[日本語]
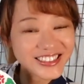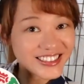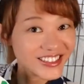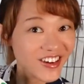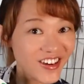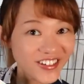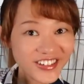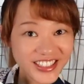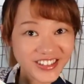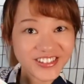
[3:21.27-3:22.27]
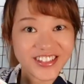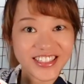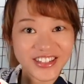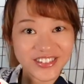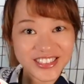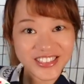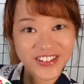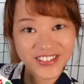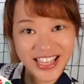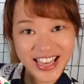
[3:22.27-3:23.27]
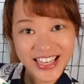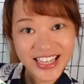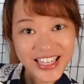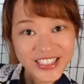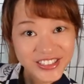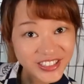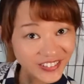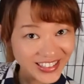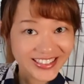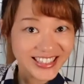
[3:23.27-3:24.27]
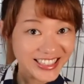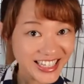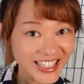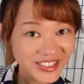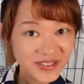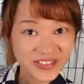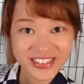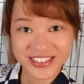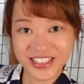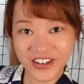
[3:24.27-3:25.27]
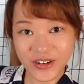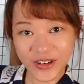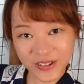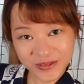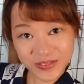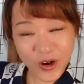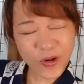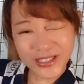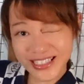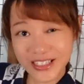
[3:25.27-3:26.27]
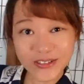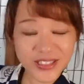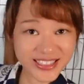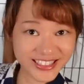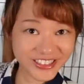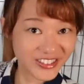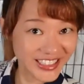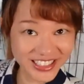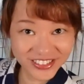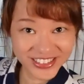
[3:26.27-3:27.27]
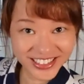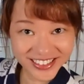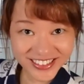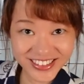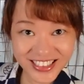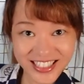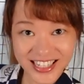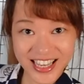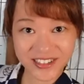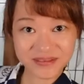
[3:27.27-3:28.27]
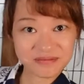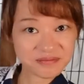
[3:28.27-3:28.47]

すごい大きな音が出ますよね次は叩いてみますよ大きい音が出るので気をつけてくださいね